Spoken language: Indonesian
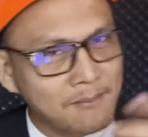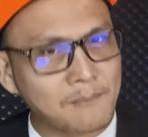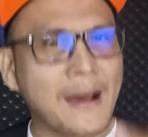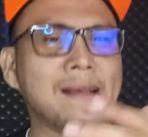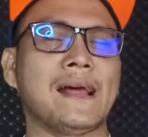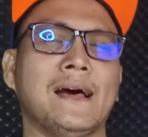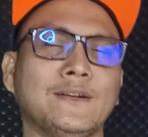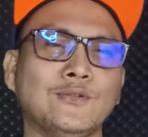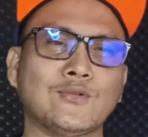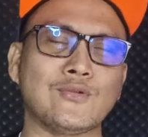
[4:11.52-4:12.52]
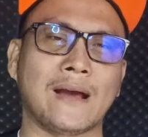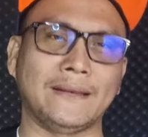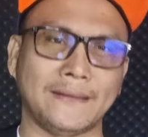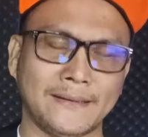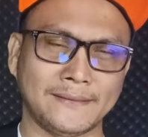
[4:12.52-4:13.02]
Mana
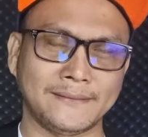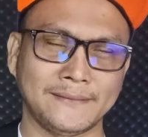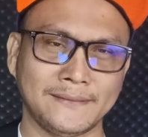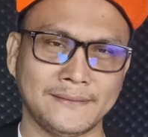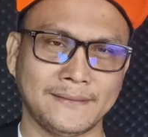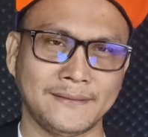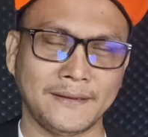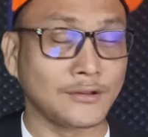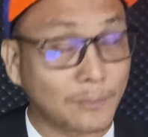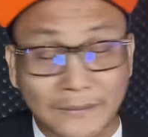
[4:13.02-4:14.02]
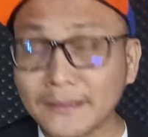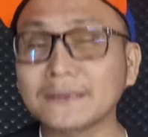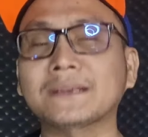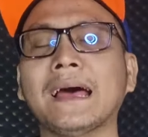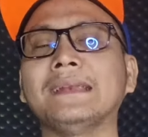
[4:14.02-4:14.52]
dukungannya? Itu penting
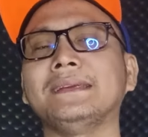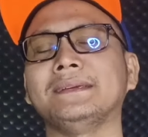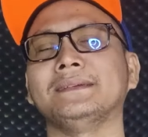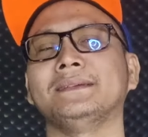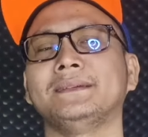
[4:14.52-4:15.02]
sekali.